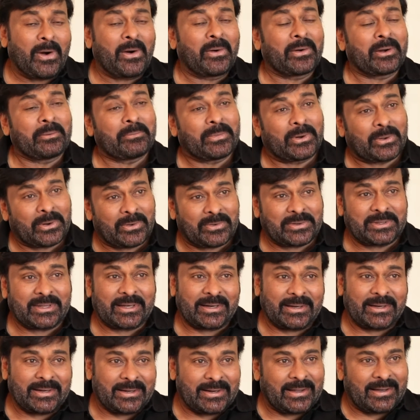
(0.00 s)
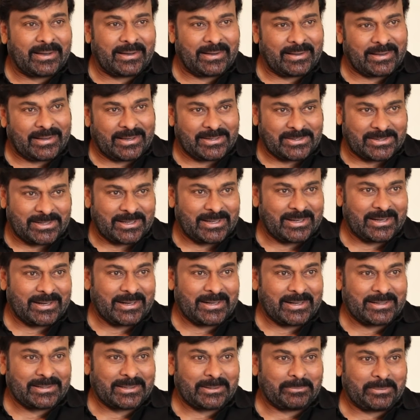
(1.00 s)
మామూలుగా మరో విధంగా నా గెస్ట్లుగా
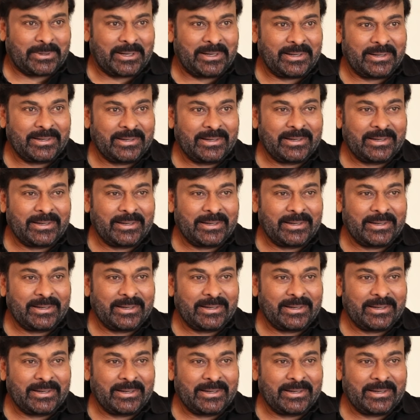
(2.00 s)
రండి తప్ప